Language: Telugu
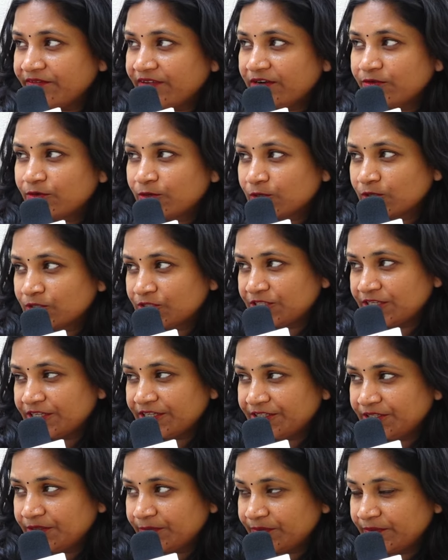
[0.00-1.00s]
వేలు ఓట్లు
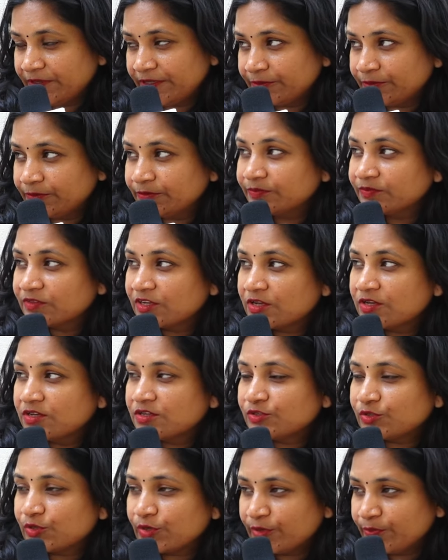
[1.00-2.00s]
వచ్చాయని చెప్పారు
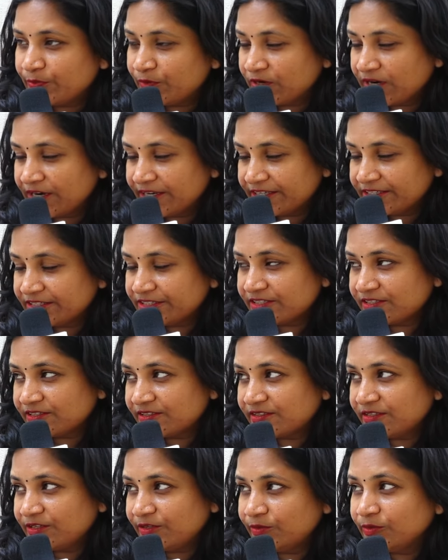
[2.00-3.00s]
సో ఇప్పుడు కంటెస్ట్
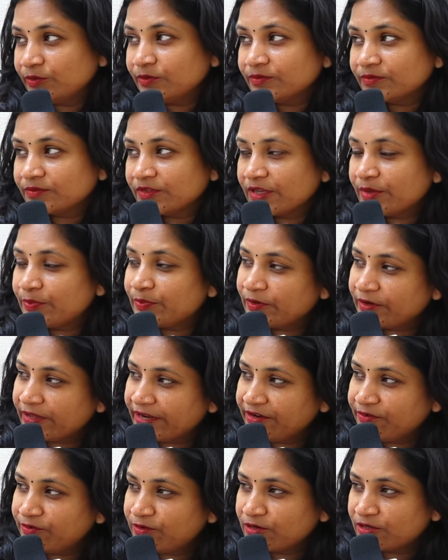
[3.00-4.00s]
చేస్తున్నాడు ఇప్పుడు
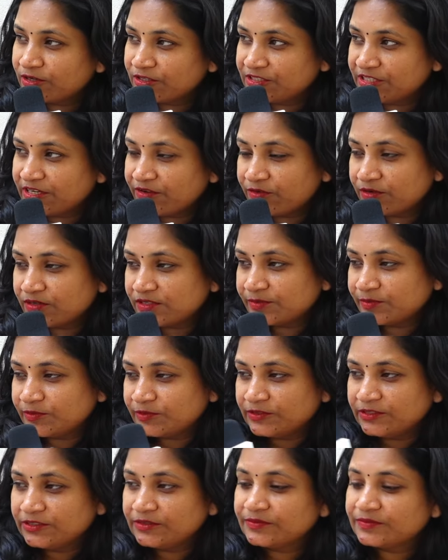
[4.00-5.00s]
ఎన్ని ఓట్లు వచ్చే అవకాశం
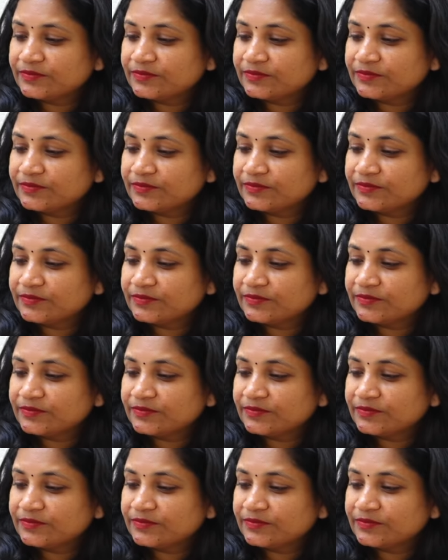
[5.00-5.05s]
ఉంది